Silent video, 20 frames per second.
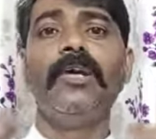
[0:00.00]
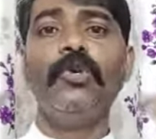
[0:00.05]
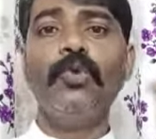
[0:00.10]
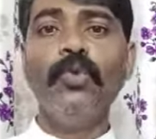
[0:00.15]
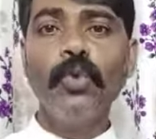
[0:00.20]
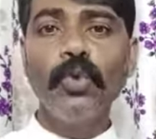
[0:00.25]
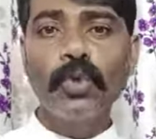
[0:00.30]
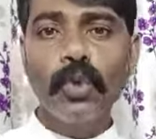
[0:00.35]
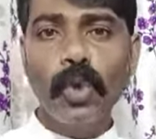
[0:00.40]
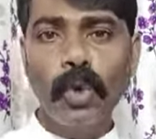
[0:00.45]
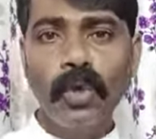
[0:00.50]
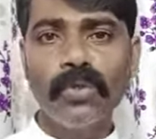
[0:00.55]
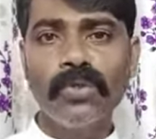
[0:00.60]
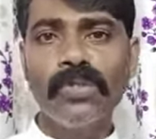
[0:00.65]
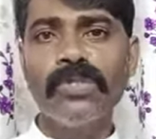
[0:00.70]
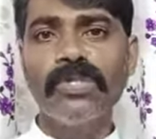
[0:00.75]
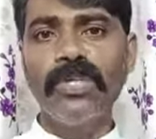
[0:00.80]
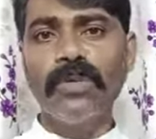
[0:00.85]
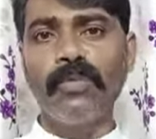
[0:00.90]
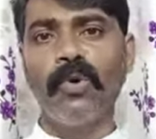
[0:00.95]
নতুন
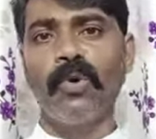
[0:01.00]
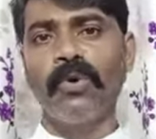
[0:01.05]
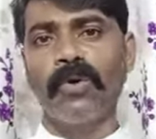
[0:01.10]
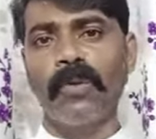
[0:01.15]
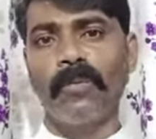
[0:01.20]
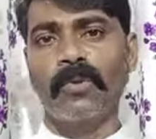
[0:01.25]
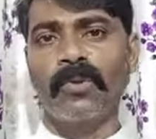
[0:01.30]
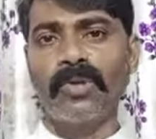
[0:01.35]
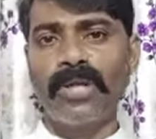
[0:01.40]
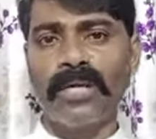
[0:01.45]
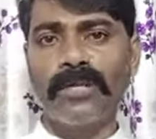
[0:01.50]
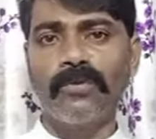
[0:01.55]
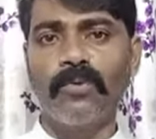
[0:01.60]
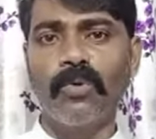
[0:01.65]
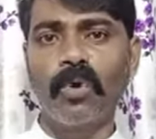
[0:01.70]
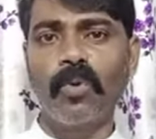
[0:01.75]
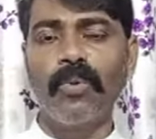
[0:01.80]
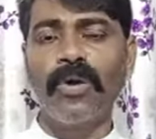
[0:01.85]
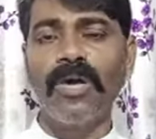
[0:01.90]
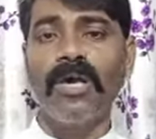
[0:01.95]
জীবন প্রদান
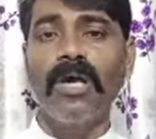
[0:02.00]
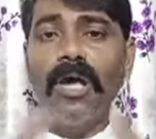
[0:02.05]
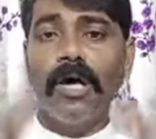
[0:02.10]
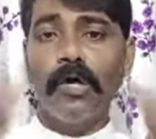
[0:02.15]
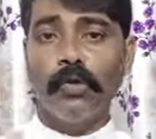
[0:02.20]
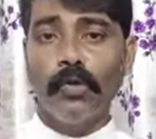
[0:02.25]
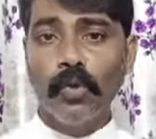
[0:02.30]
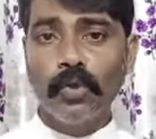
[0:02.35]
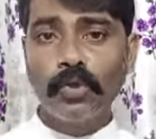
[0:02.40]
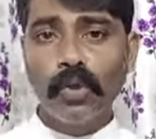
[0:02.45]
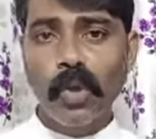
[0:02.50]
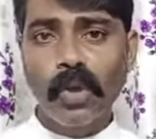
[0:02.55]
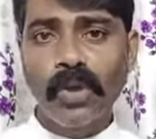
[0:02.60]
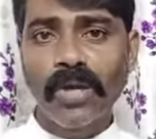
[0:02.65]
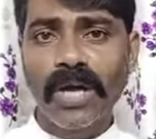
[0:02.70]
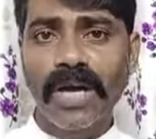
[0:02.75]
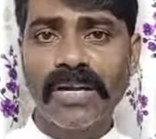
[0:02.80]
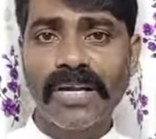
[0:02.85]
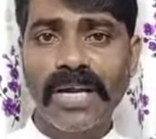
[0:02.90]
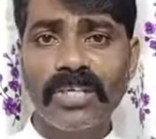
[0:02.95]
করবে নতুন
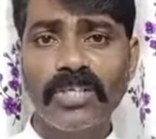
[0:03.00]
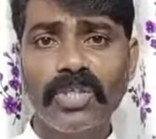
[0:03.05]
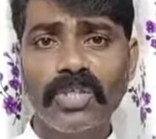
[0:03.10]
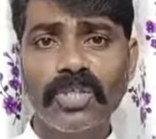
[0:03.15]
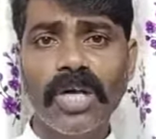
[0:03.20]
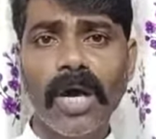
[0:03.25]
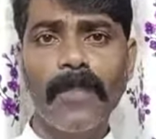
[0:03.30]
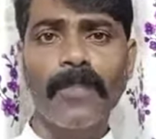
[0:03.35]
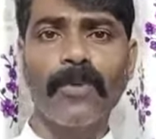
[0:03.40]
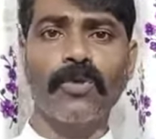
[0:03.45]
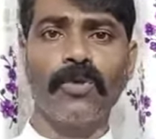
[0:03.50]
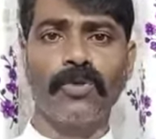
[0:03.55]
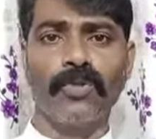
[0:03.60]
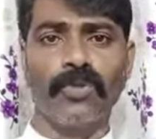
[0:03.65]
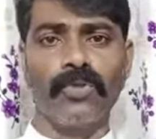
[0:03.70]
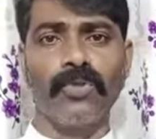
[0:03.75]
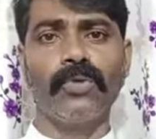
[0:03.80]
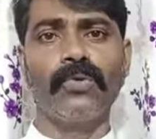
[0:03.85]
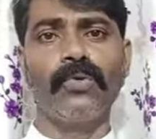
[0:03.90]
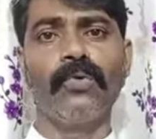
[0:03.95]
রাস্তা
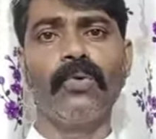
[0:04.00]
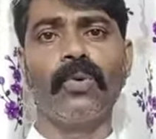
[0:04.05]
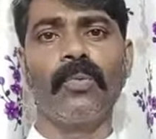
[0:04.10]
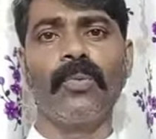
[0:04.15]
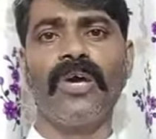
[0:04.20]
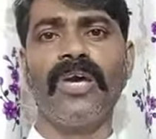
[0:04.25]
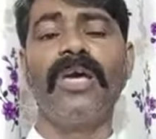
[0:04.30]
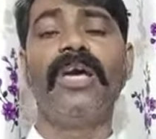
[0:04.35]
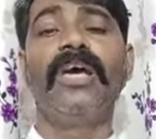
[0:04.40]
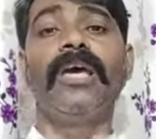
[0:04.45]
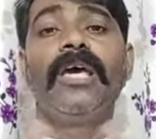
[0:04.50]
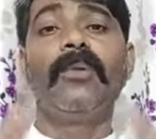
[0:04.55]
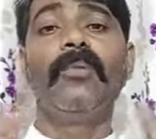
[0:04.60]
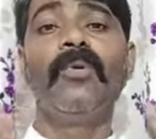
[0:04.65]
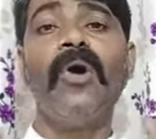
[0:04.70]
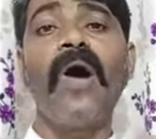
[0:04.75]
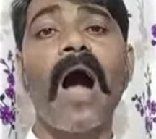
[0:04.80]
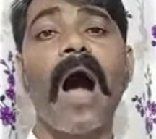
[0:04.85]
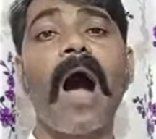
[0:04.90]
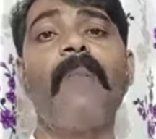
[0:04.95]
প্রদর্শন করবে
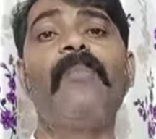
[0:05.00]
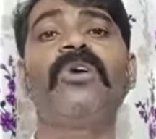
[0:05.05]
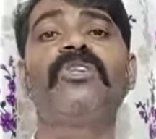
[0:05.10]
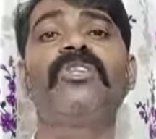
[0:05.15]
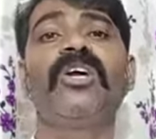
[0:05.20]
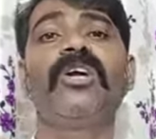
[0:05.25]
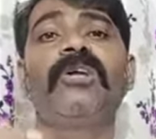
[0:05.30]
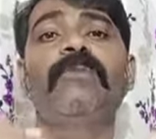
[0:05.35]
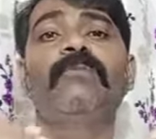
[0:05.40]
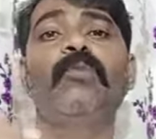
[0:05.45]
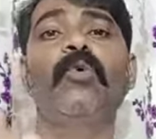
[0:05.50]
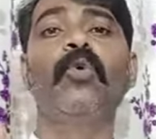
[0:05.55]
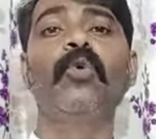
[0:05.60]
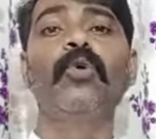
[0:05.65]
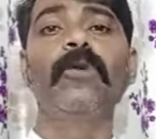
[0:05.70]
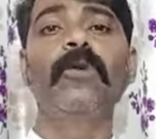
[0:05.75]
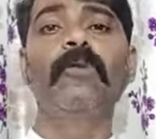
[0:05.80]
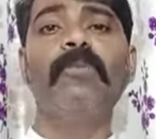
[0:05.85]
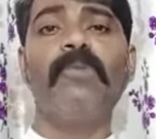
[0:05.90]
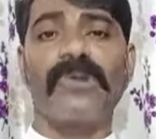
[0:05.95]
এবং আমাদের
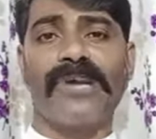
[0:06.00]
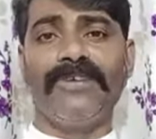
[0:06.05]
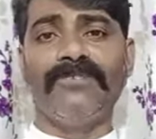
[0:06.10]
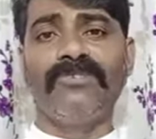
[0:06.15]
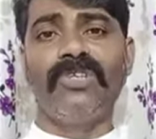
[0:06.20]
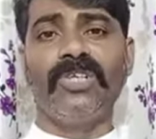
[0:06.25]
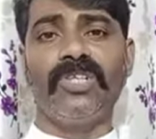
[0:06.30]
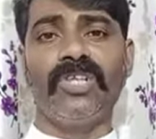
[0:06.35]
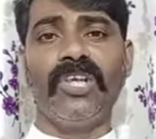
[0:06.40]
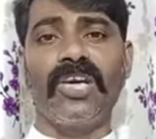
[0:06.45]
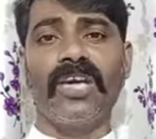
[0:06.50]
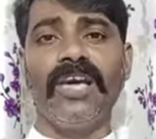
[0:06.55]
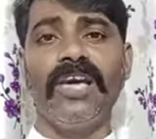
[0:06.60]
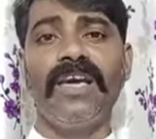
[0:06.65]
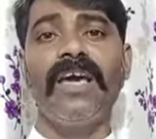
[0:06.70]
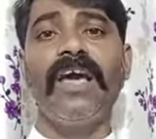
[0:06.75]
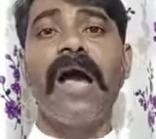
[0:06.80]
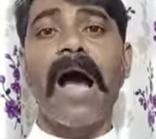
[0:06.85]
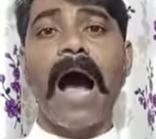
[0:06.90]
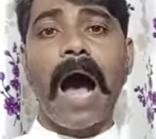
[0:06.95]
ভুল ভ্রান্তি থেকে
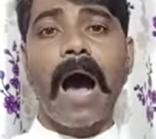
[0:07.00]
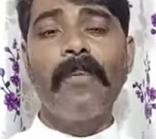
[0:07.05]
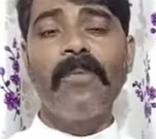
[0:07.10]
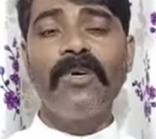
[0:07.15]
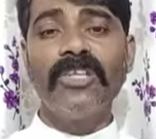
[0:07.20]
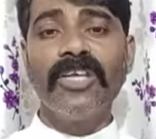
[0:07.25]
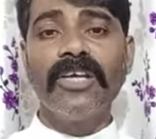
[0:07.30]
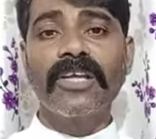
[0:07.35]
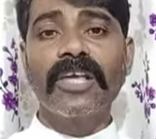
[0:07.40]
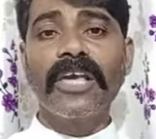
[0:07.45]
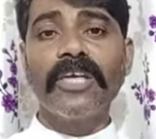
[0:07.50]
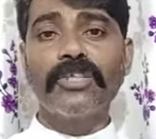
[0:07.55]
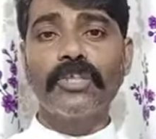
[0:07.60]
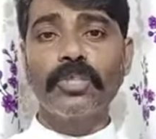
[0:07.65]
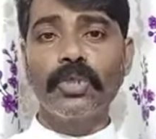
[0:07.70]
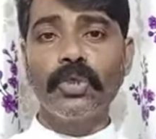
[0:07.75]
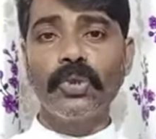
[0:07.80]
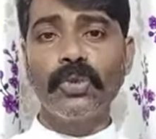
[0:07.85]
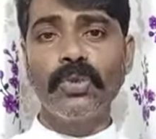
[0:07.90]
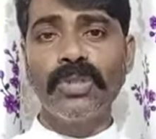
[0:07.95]
আমাদেরকে
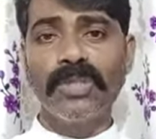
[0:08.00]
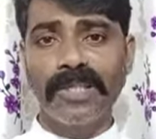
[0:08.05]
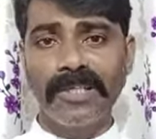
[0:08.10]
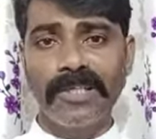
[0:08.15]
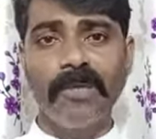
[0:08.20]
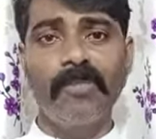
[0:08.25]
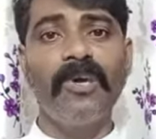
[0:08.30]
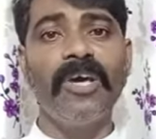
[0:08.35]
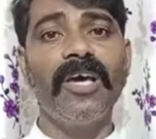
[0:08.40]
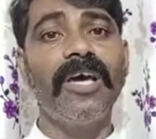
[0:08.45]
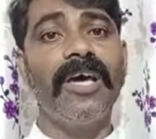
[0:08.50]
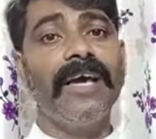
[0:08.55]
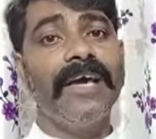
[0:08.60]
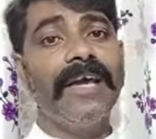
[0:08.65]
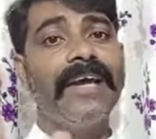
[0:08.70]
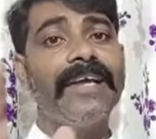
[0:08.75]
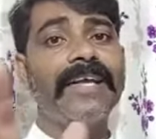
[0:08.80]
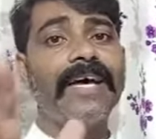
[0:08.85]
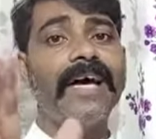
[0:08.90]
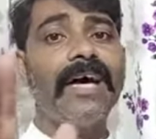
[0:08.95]
শুধরে দেবে
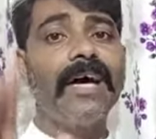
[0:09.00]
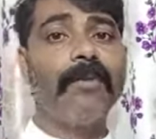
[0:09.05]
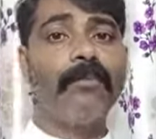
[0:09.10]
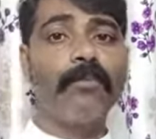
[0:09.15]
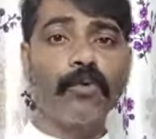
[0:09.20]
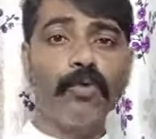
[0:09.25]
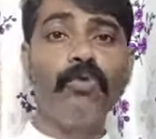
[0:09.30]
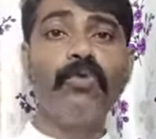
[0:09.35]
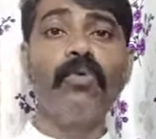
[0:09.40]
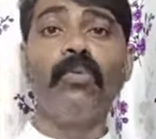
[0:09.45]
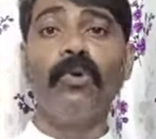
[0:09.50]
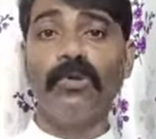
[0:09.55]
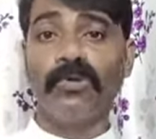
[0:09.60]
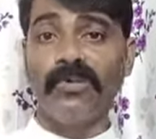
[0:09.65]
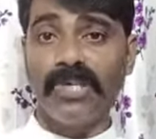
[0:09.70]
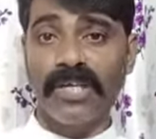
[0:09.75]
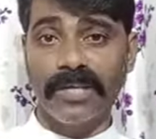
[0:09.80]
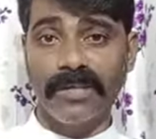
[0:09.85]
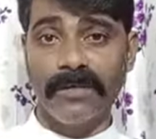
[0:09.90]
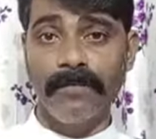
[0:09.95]
এটা প্রভু
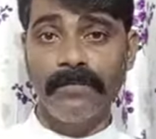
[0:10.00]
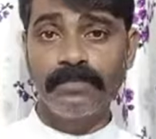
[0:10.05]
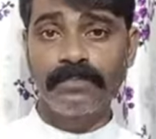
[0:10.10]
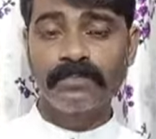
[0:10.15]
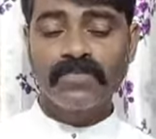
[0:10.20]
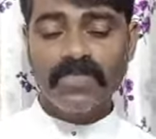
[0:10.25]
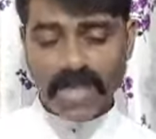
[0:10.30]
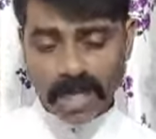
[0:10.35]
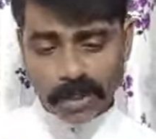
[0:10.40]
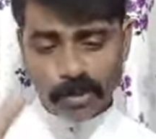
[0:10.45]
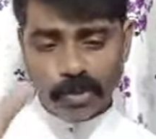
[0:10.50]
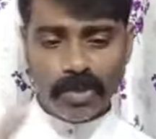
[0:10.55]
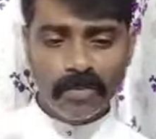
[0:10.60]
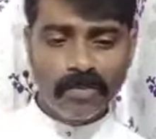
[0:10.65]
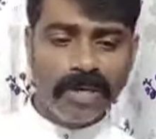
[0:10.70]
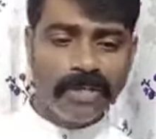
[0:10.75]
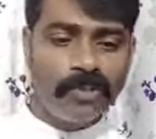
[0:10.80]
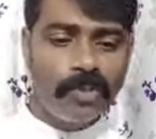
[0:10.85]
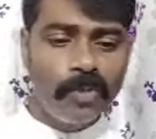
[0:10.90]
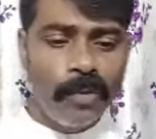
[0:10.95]
বলছেন আসলে
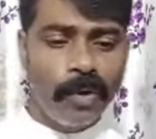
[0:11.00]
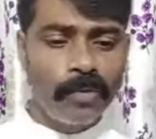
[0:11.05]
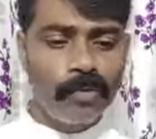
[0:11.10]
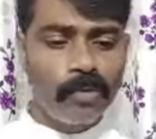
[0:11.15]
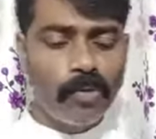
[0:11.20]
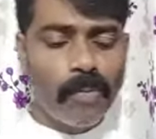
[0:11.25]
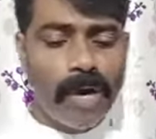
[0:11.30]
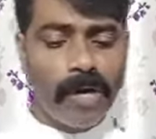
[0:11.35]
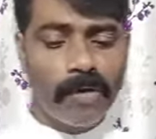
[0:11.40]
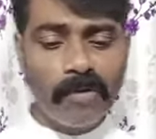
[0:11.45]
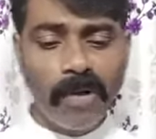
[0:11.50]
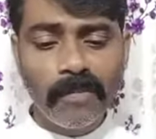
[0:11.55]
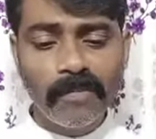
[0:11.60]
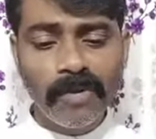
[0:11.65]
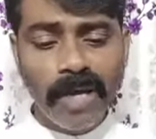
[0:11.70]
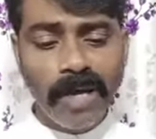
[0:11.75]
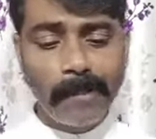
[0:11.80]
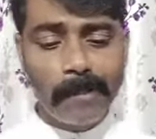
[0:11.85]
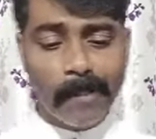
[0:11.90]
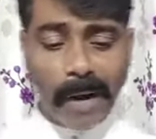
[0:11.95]
আমরা জীবন্ত বাক্য
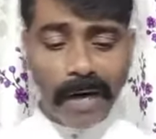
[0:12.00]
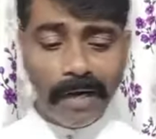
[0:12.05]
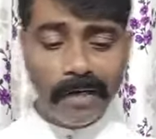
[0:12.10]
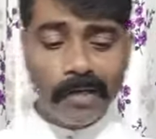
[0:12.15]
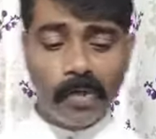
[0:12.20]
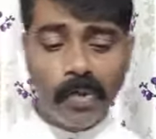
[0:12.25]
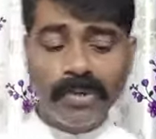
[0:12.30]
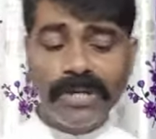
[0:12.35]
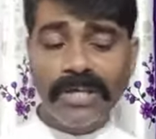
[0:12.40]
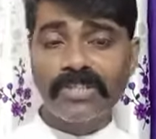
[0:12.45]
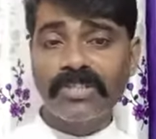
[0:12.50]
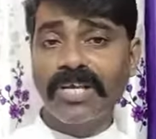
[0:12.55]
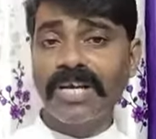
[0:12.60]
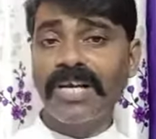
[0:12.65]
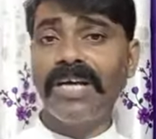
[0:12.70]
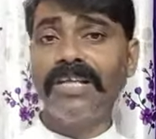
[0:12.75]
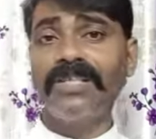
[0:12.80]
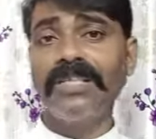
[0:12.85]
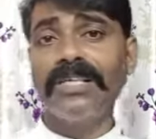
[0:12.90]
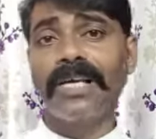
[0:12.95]
আমরা পাঠ করি আর
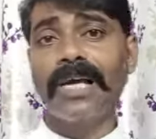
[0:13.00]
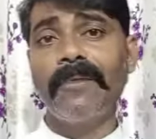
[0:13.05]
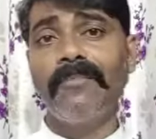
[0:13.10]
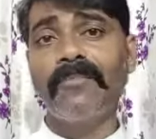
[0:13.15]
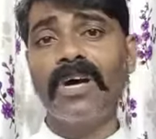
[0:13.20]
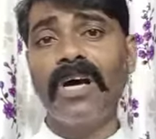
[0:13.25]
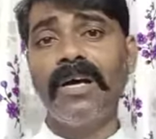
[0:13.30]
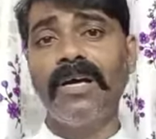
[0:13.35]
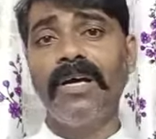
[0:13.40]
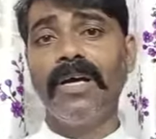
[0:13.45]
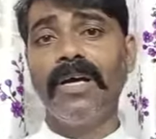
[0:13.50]
সেখান থেকে আমরা